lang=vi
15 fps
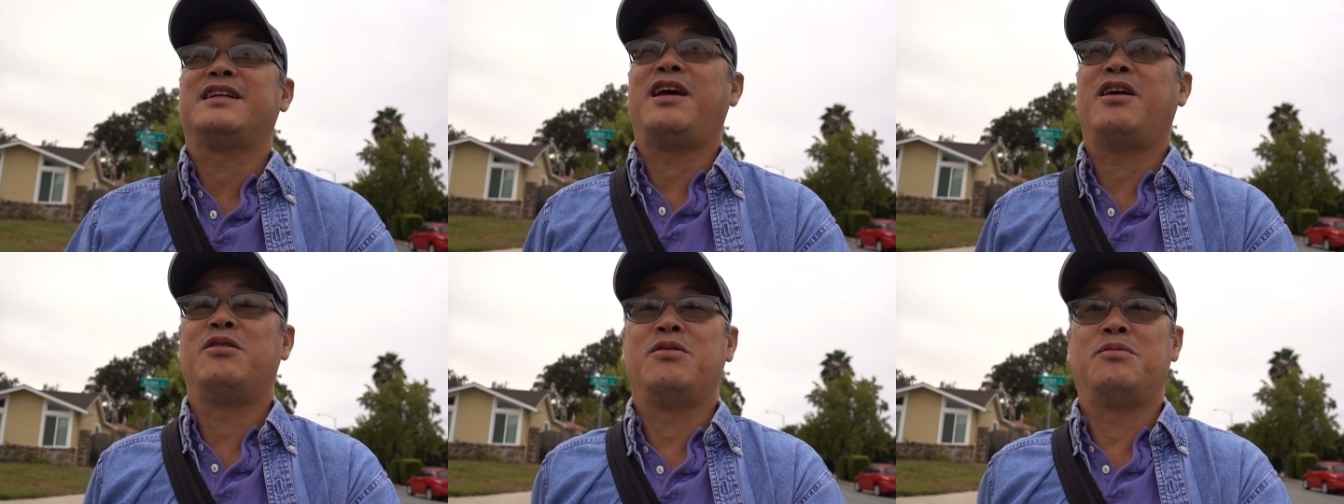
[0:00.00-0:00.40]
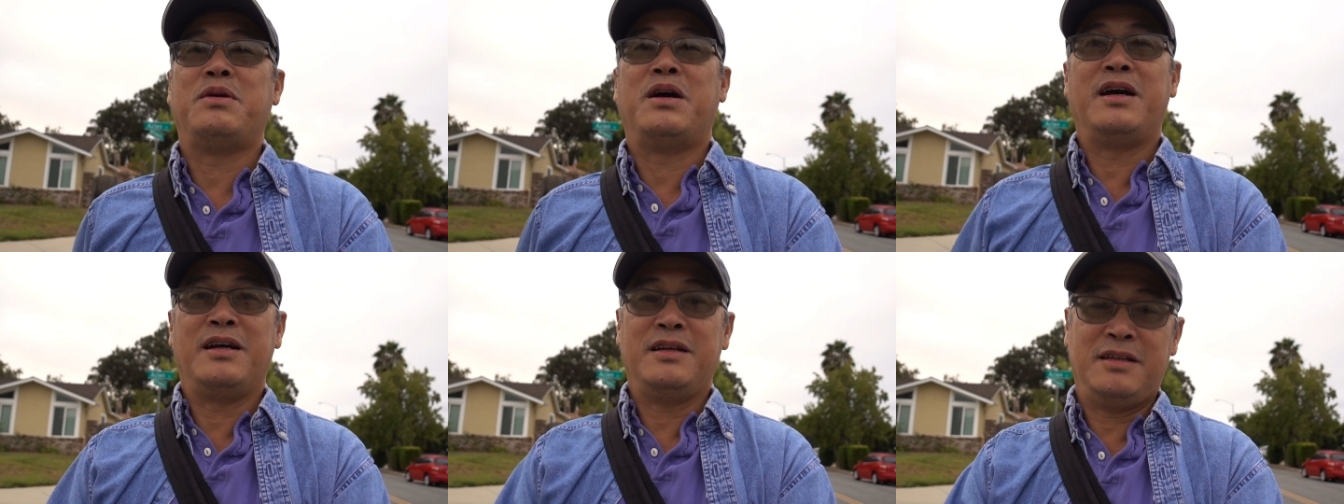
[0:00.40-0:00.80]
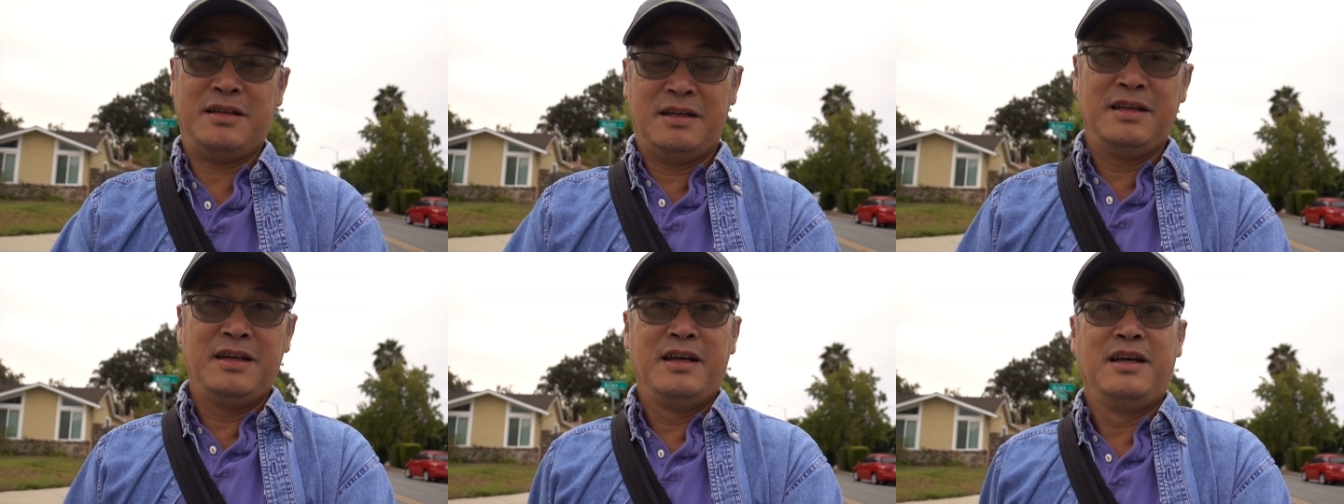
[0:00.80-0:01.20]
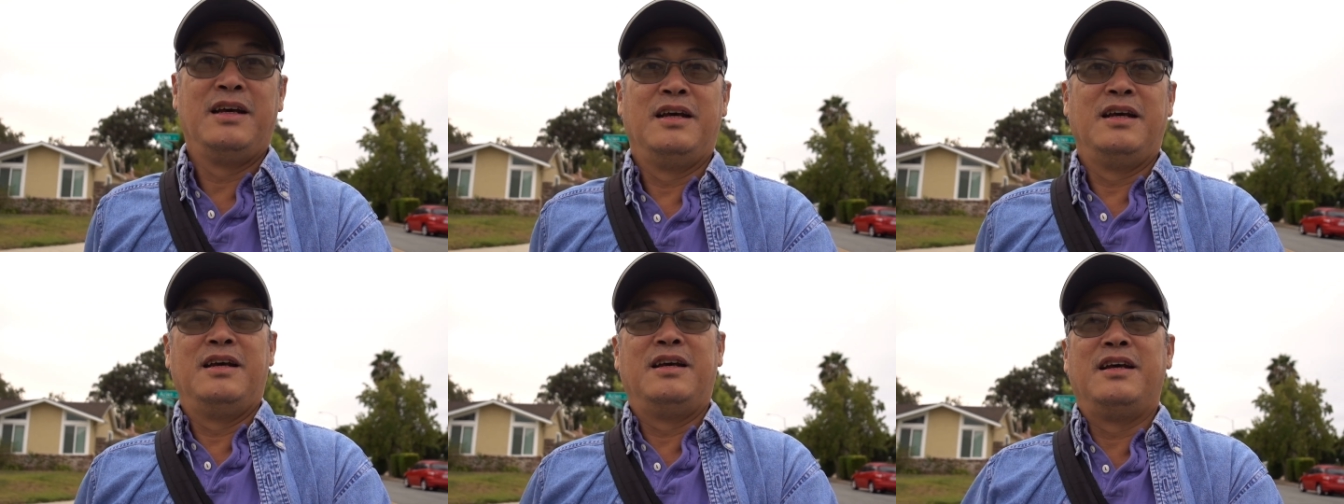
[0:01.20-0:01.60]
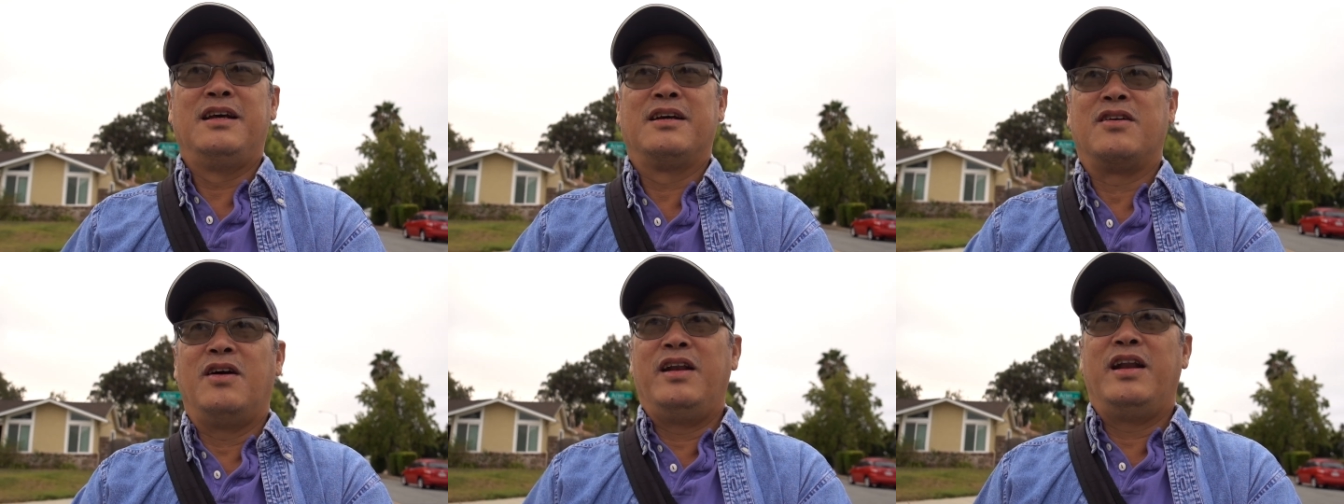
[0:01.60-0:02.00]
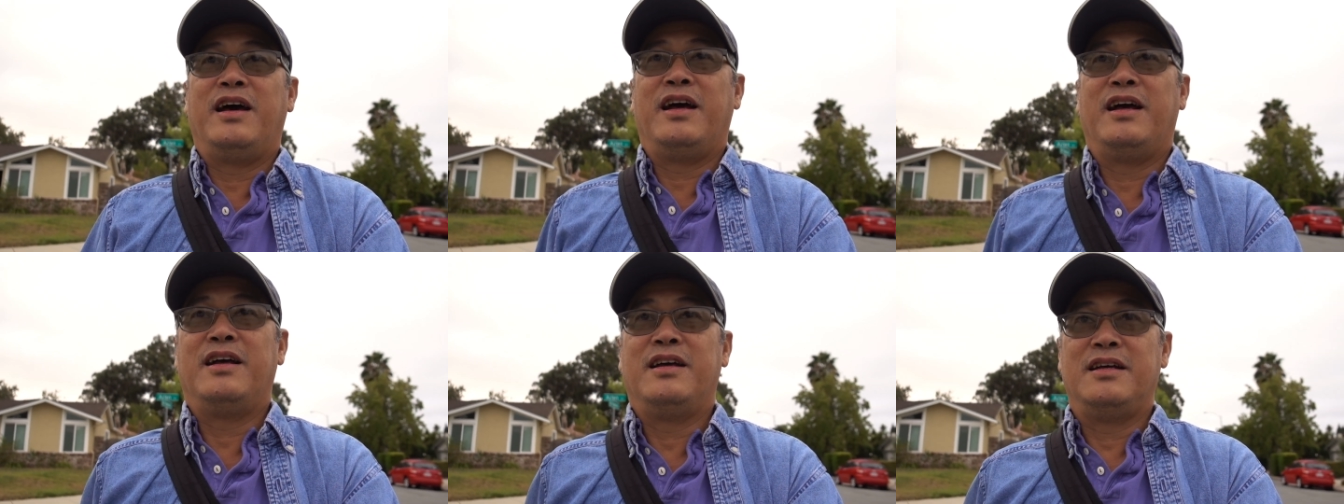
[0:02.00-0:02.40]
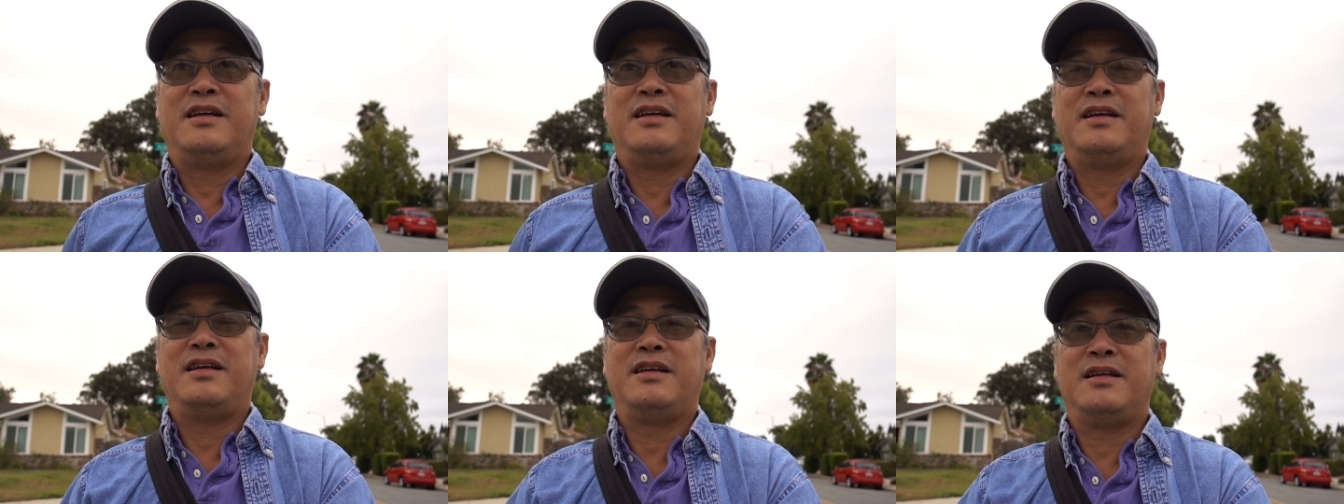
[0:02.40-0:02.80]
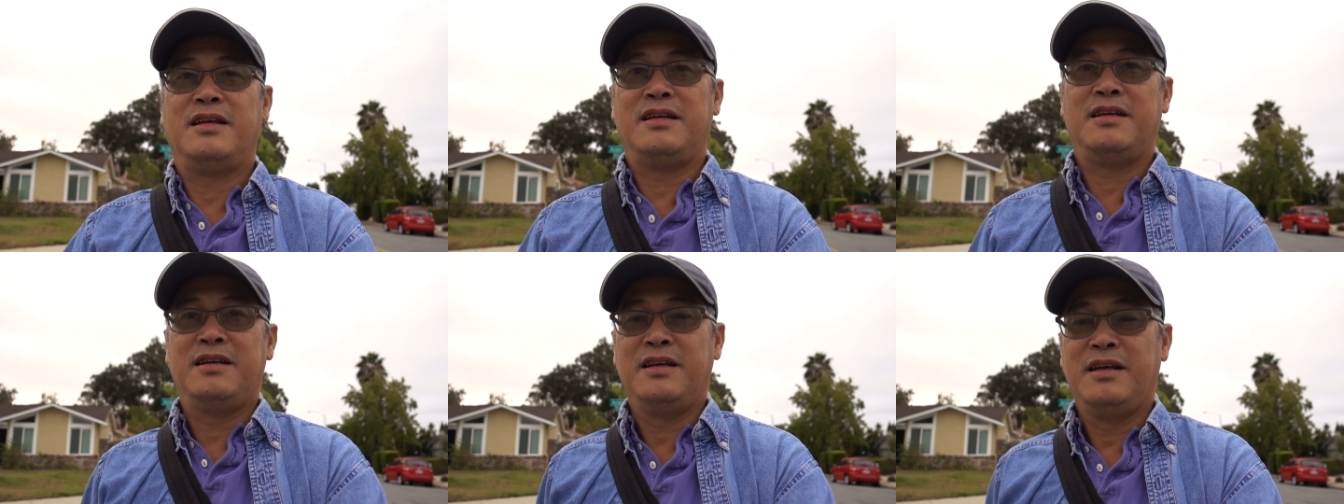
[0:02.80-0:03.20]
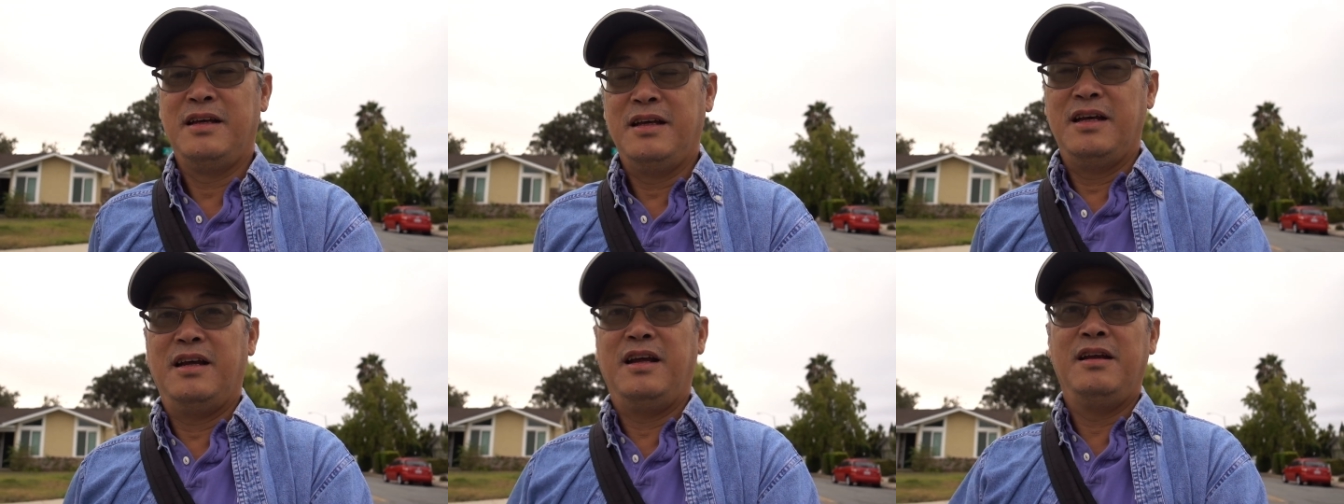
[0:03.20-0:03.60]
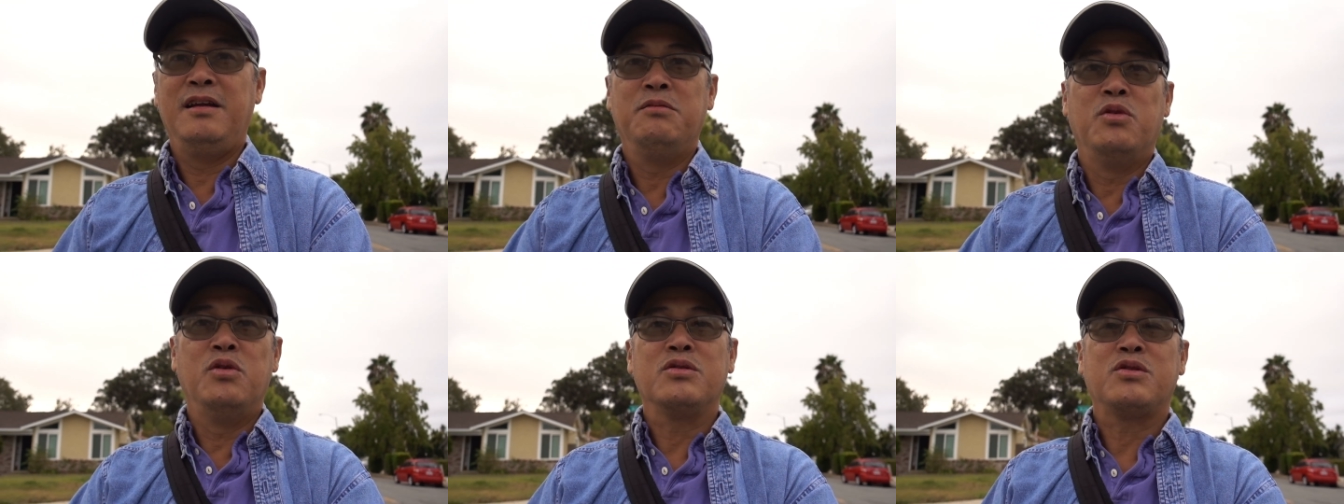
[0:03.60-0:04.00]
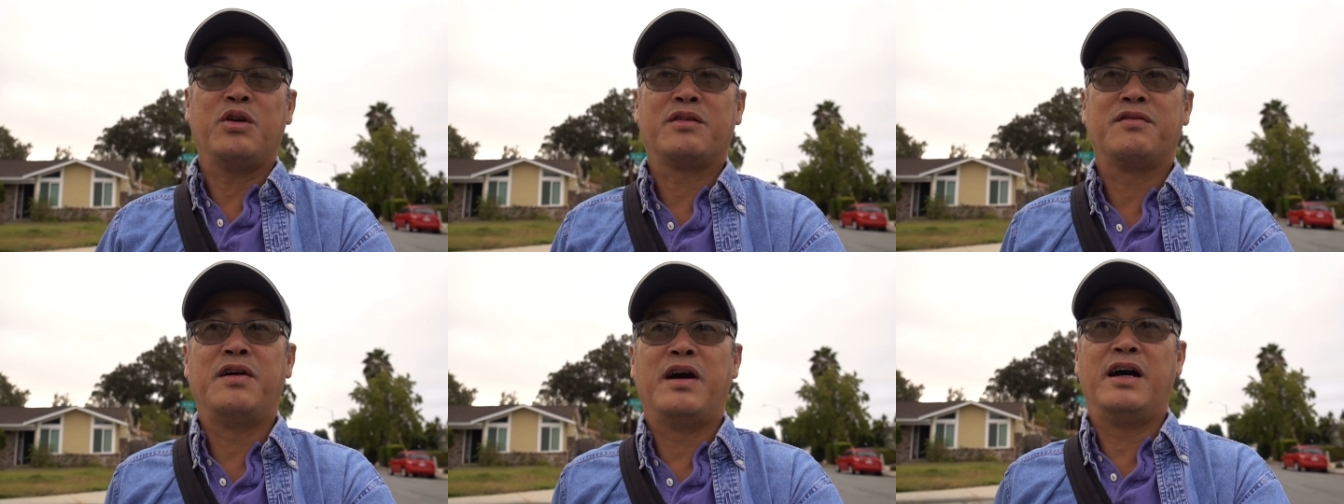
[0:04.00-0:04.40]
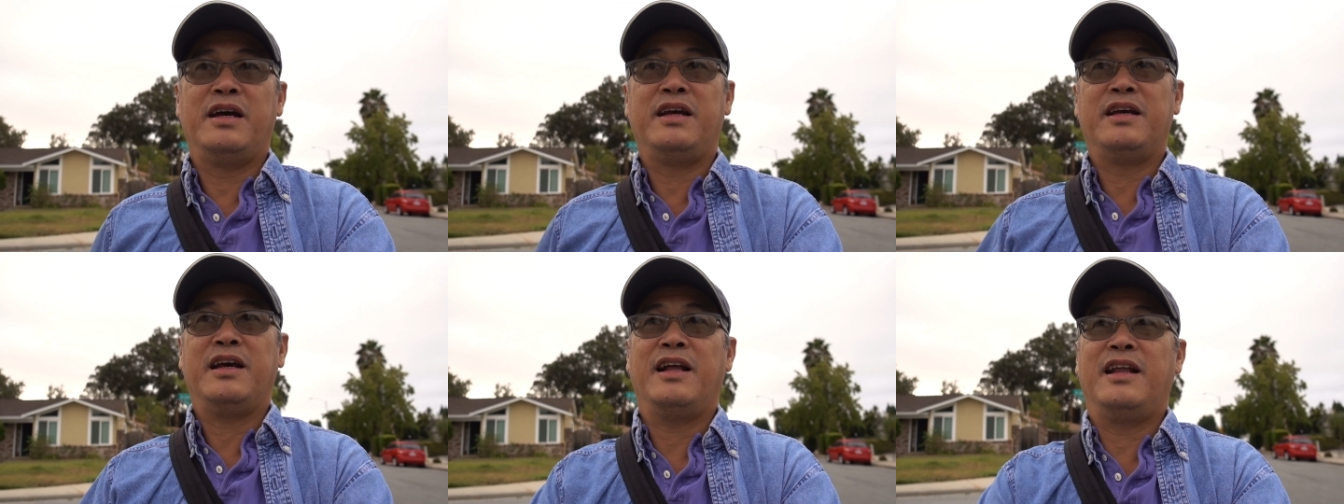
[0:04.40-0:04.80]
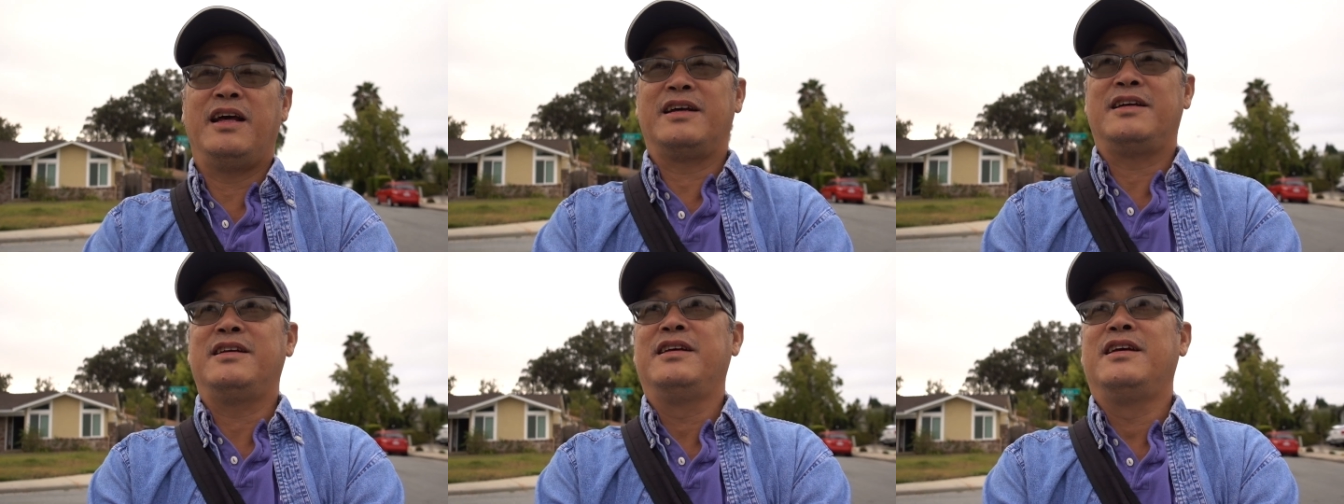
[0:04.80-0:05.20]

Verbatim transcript: Theo mà gọi là ý muốn tuyệt vời hay là